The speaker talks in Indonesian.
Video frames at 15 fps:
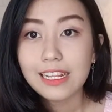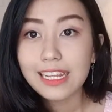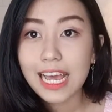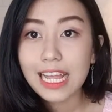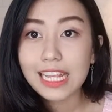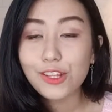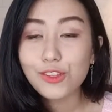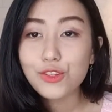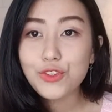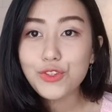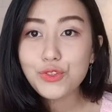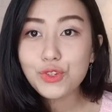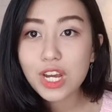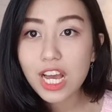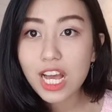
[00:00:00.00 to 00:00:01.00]
niat itu
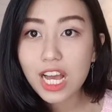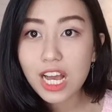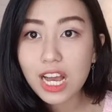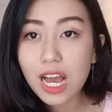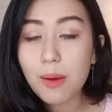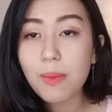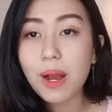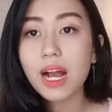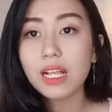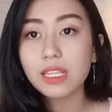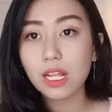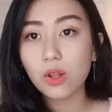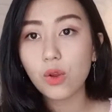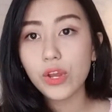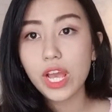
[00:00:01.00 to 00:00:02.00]
juga nggak bakal
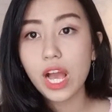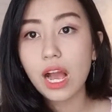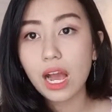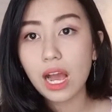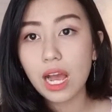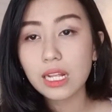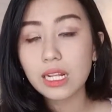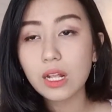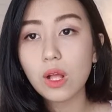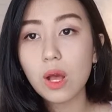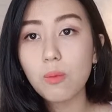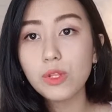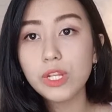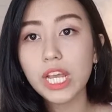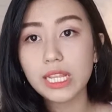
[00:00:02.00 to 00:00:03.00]
tergoyangkan kalau
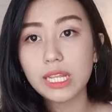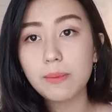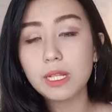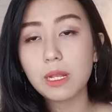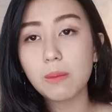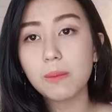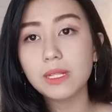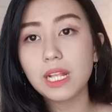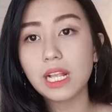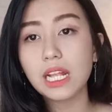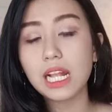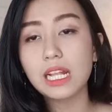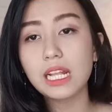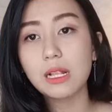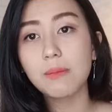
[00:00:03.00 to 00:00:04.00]
kamu niatnya benar-benar
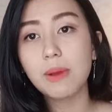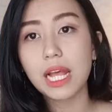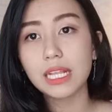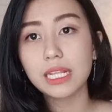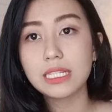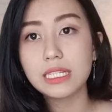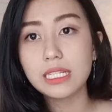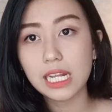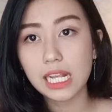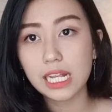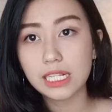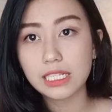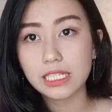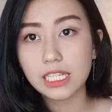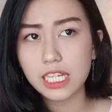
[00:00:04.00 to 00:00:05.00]
dari dalam hati
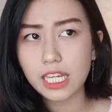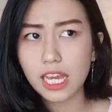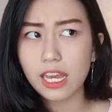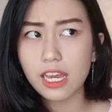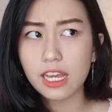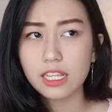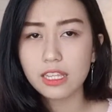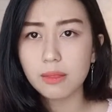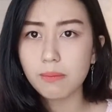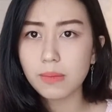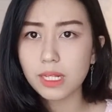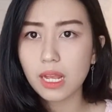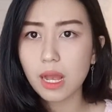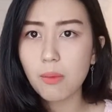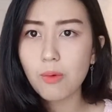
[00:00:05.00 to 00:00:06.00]
sendiri jadi kayak
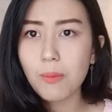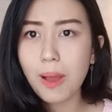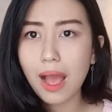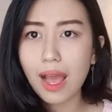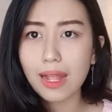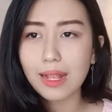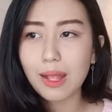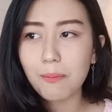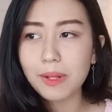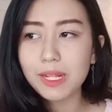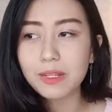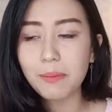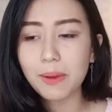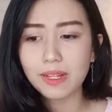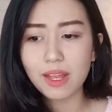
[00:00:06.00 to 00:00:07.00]
temen kamu makan apa
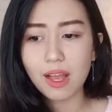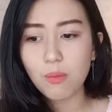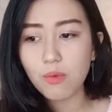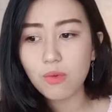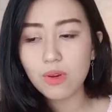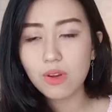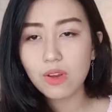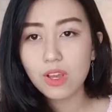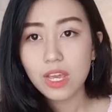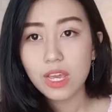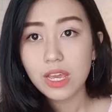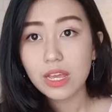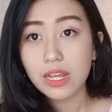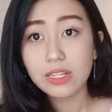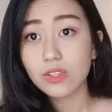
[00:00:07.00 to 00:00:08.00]
di depan kamu
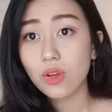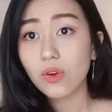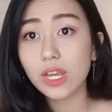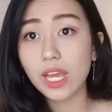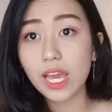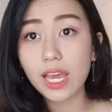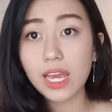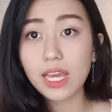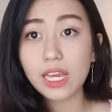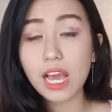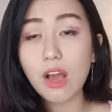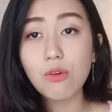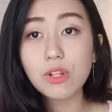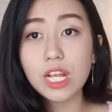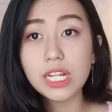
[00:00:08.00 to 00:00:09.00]
It's okay,
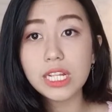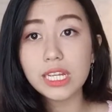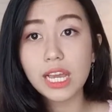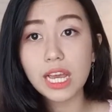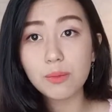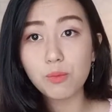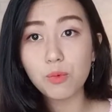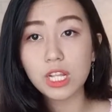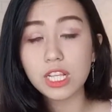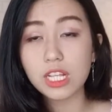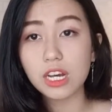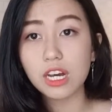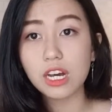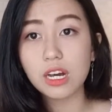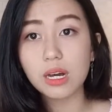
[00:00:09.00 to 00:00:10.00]
aku udah niat buat
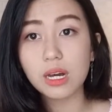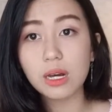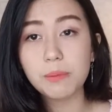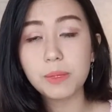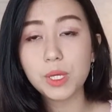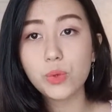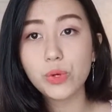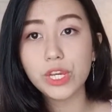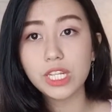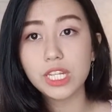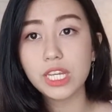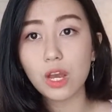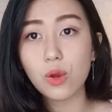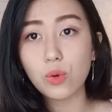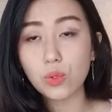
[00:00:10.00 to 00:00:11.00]
uh, minggu
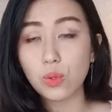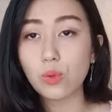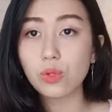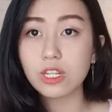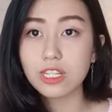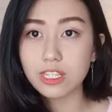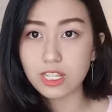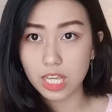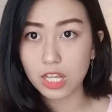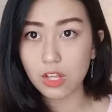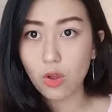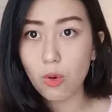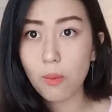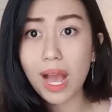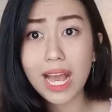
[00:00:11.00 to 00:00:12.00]
ini aku turunin
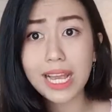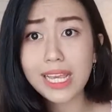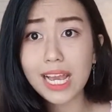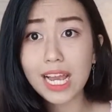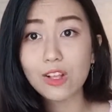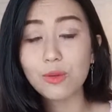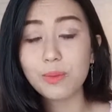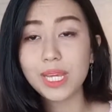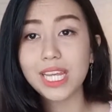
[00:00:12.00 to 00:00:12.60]
sekilo. Makanya kalau